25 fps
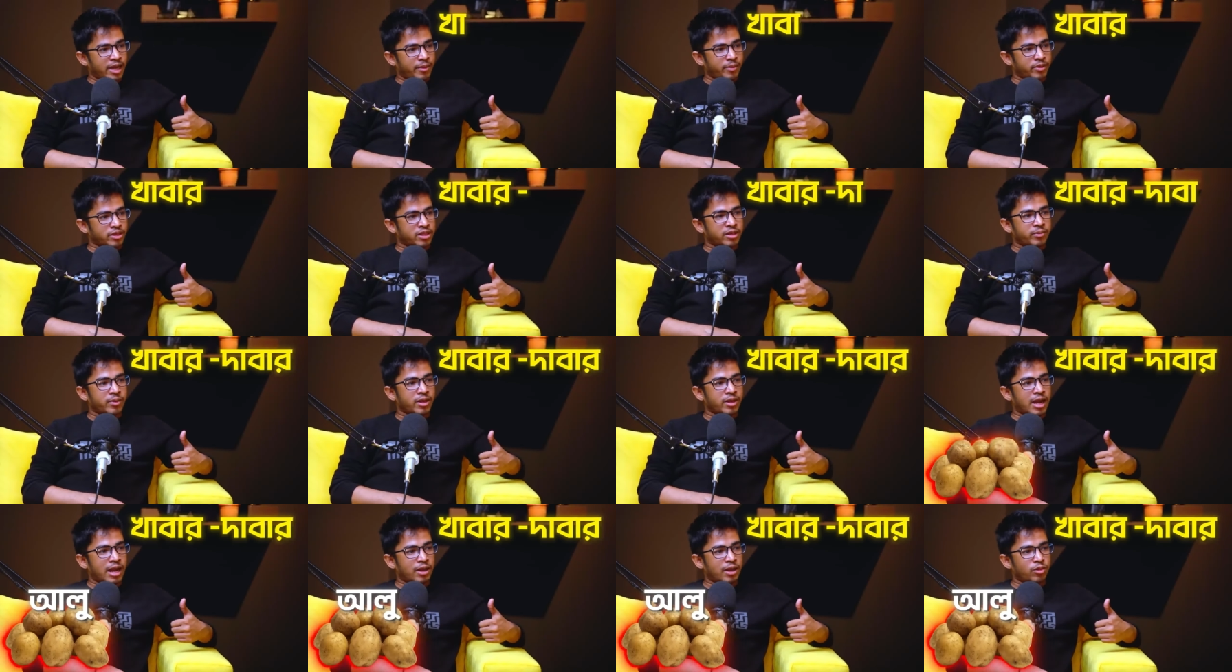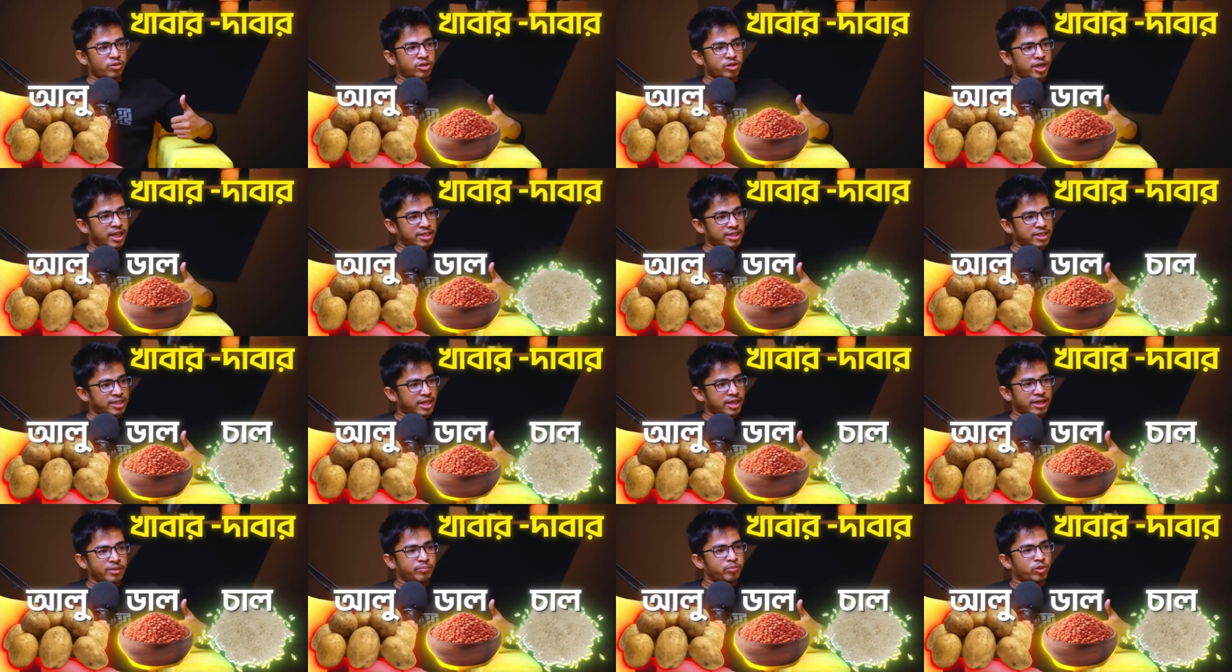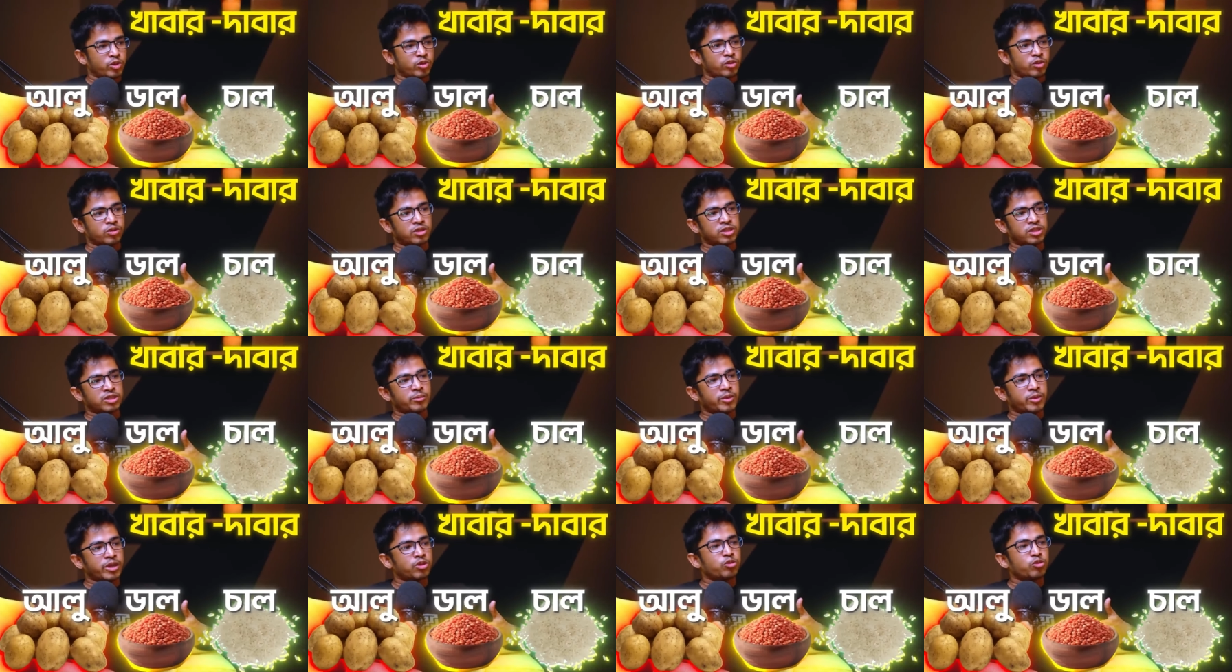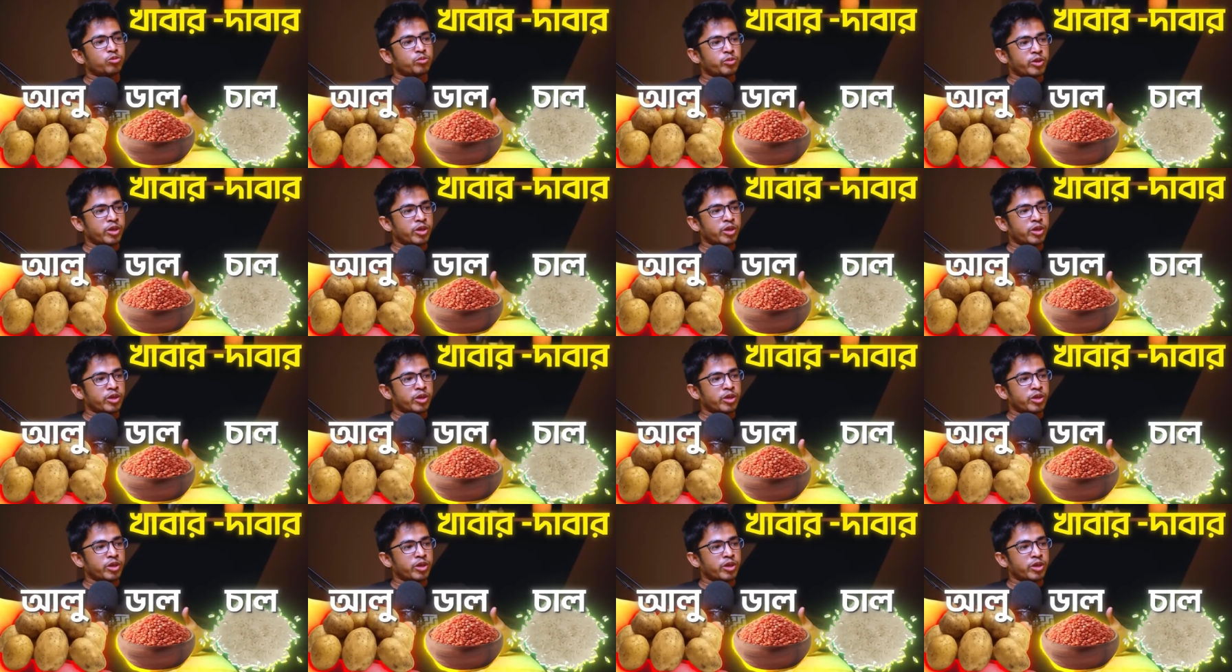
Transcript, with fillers: খাবার দাবার আলু ডাল চাল ইম্পোর্ট করতেছি আমরা কিন্তু